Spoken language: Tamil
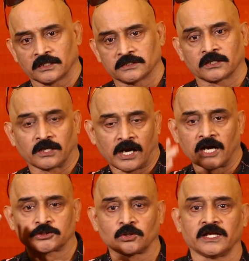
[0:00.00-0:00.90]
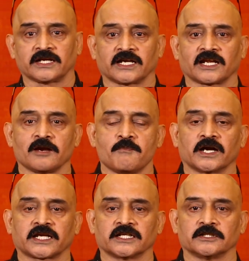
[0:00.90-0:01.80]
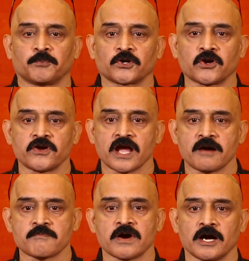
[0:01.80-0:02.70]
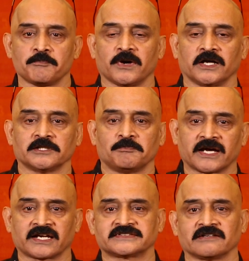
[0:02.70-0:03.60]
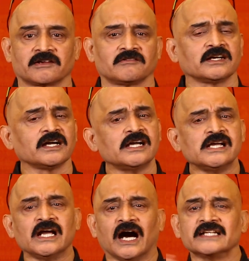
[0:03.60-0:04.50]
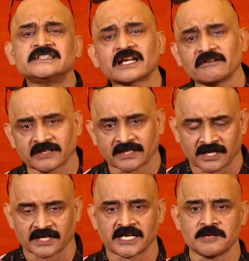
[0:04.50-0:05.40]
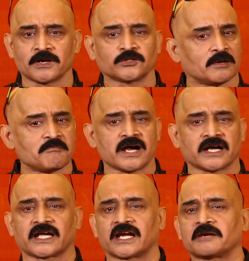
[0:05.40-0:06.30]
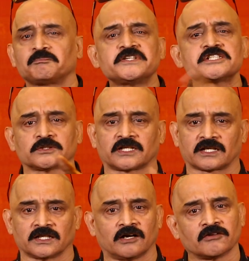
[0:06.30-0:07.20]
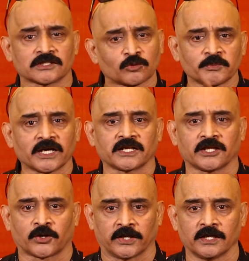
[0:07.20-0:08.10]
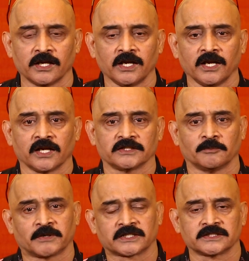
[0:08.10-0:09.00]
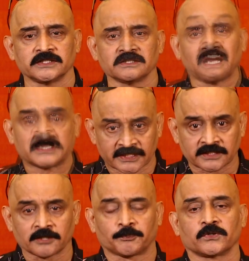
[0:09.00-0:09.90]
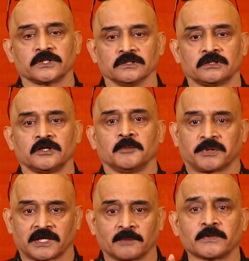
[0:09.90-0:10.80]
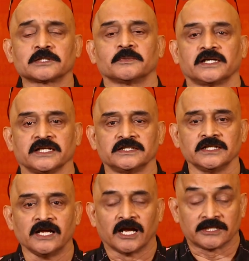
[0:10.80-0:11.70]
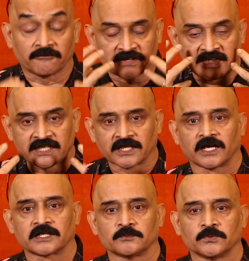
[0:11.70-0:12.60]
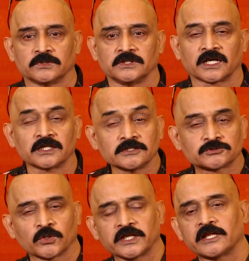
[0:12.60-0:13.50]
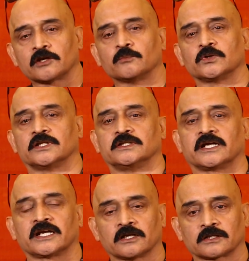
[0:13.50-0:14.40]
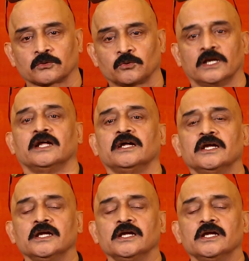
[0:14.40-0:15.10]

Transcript: அந்த ஆழ்துளை கிணறுல மாட்டின அந்த பொண்ணுடைய அம்மா அப்பா அந்த பேரண்ட்ஸாக வரவங்க அதிர வைக்கிறாங்க நடிப்பில் அதுவும் அம்மா கேரக்டர் பிச்சு உதறிருக்காங்க அவங்க தான் உண்மையான ஹீரோயின் இந்த படத்துக்கு சின்ன பொண்ணு பிரமாதமாக நடிக்குது இந்த ஃபட்டீகை காட்டும்போது கண்ணு சொருகி இருக்கும்போது அந்த கிணறுக்குள்ளே